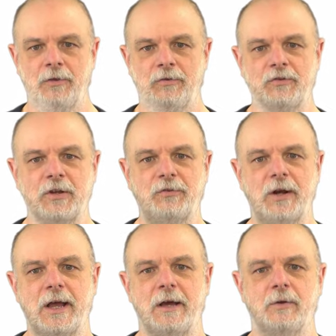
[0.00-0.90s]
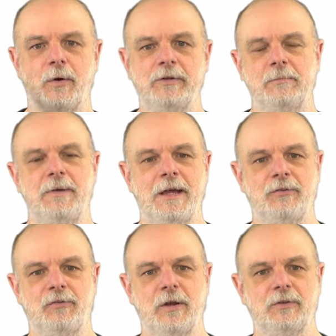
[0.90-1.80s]
そしてそれが、
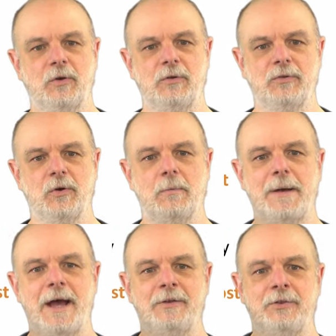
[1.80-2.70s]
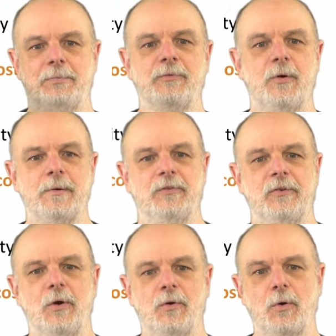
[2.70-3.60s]
コントムダイクストラととパスパフォーマンス
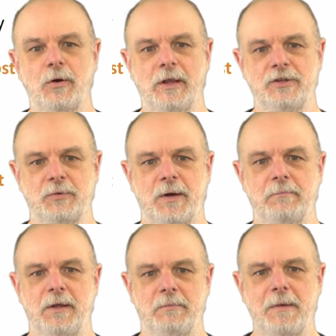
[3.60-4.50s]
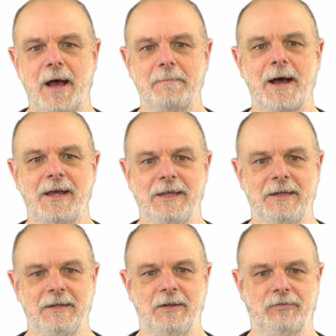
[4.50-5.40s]
のコーレーションはまあまあいい
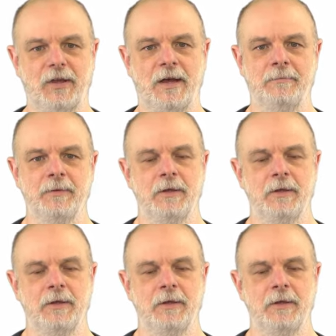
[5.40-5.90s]
んですが、